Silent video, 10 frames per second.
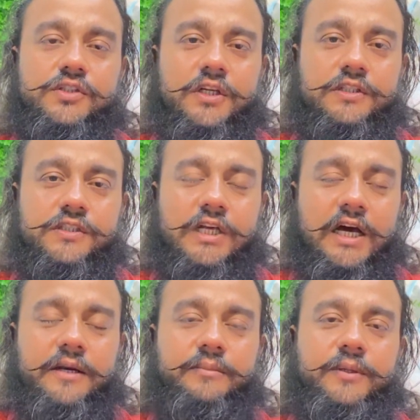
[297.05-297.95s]

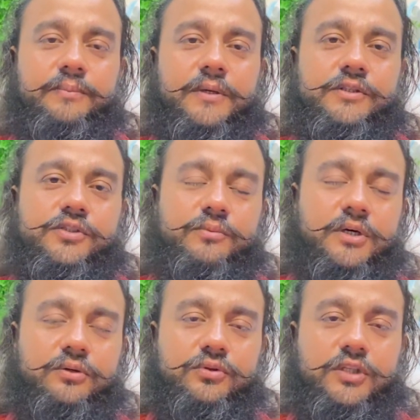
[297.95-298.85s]
संसार भी पंच
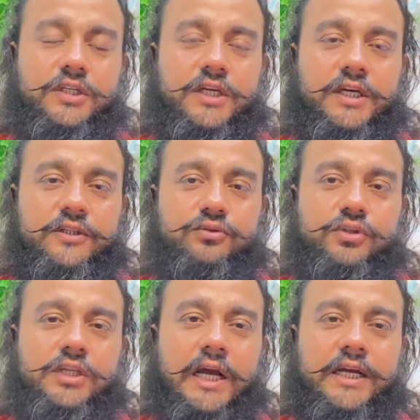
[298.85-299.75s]
भौतिक है
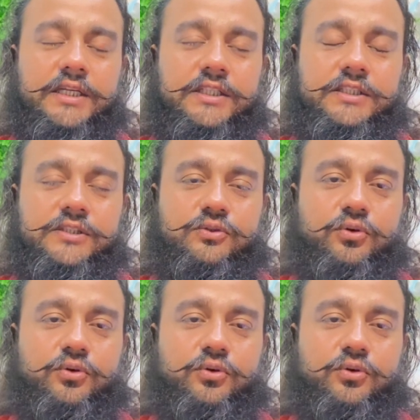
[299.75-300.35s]
दुनिया की